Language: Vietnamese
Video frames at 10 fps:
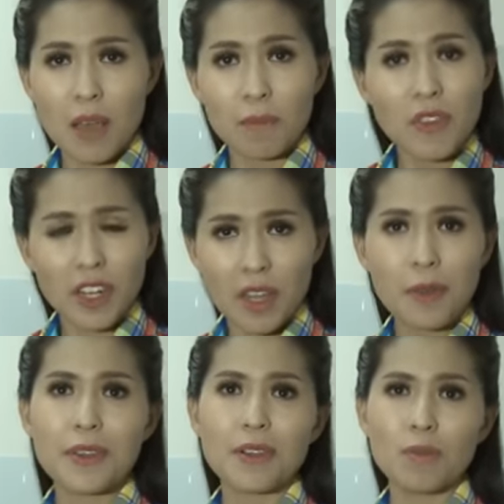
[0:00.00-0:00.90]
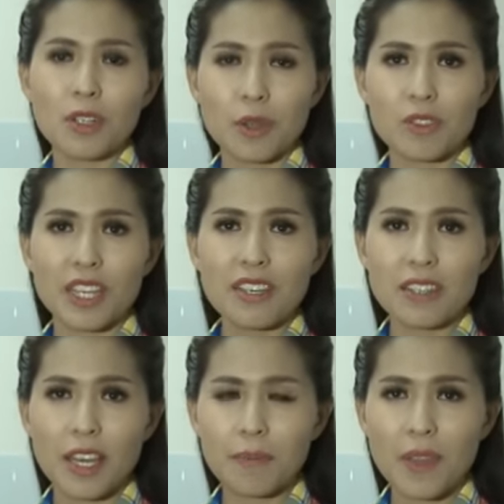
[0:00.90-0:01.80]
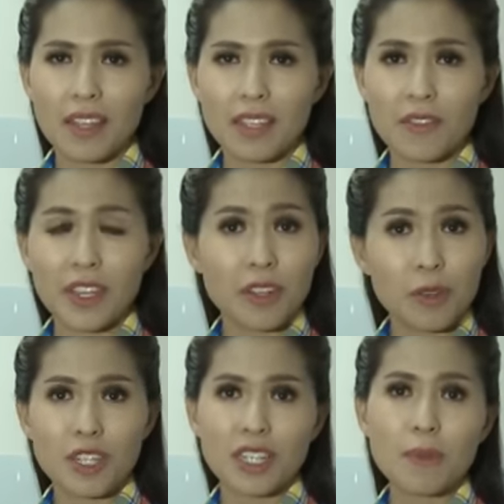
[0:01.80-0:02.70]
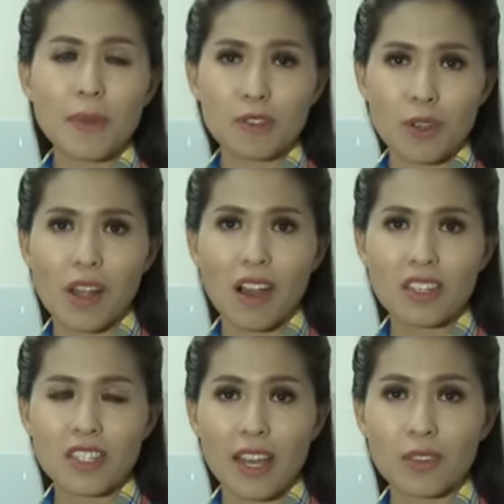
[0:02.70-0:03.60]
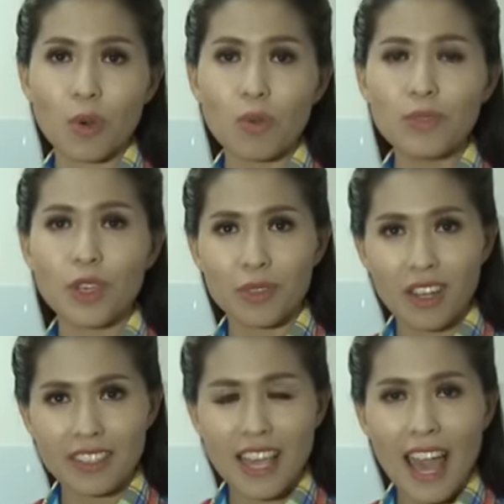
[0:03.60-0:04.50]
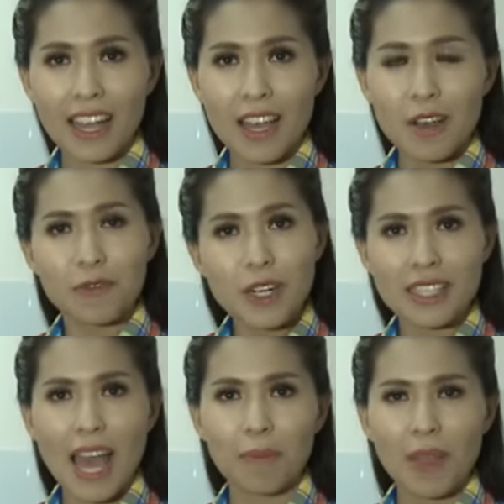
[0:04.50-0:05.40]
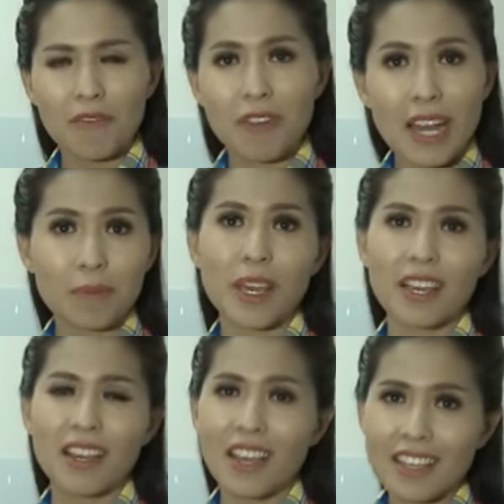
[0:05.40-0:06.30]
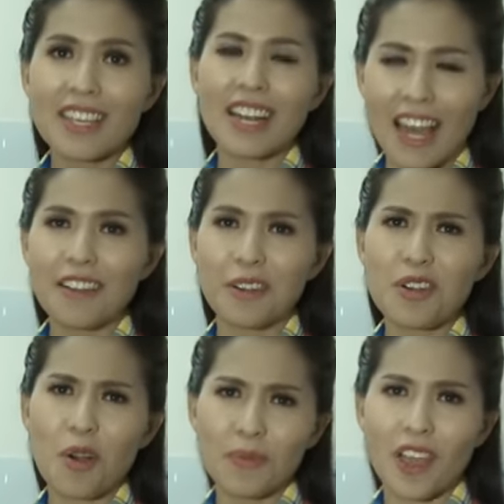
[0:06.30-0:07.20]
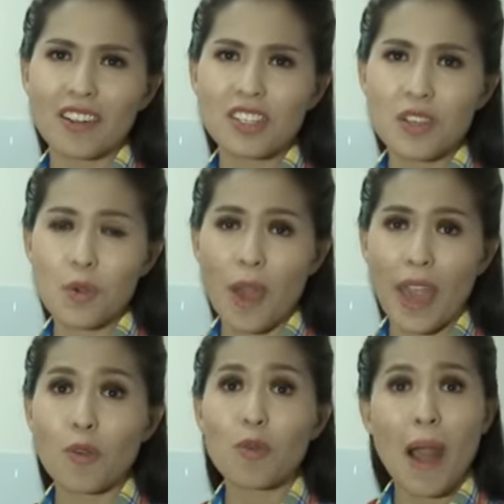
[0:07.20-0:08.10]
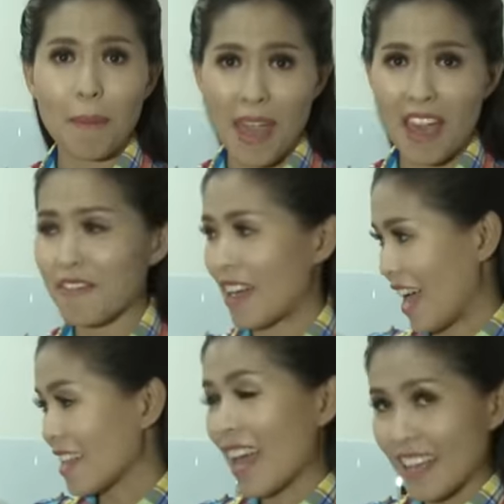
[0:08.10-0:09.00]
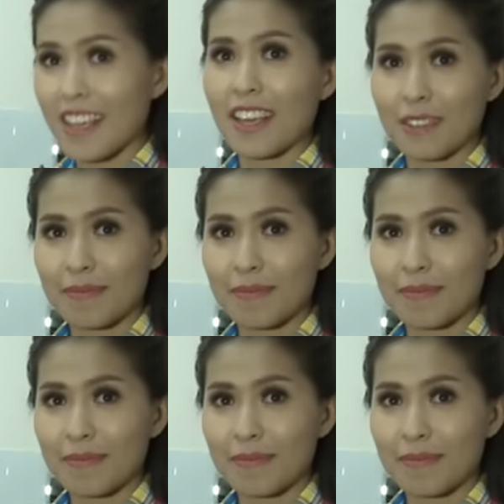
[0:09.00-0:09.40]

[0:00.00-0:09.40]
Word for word: bởi vì nếu như không được điều trị dứt điểm thì việc điều trị tiếp theo sau đó sẽ tốn nhiều thời gian phức tạp và đặc biệt hiển nhiên là ảnh hưởng không nhỏ đến sức khỏe của bà mẹ và cả thai nhi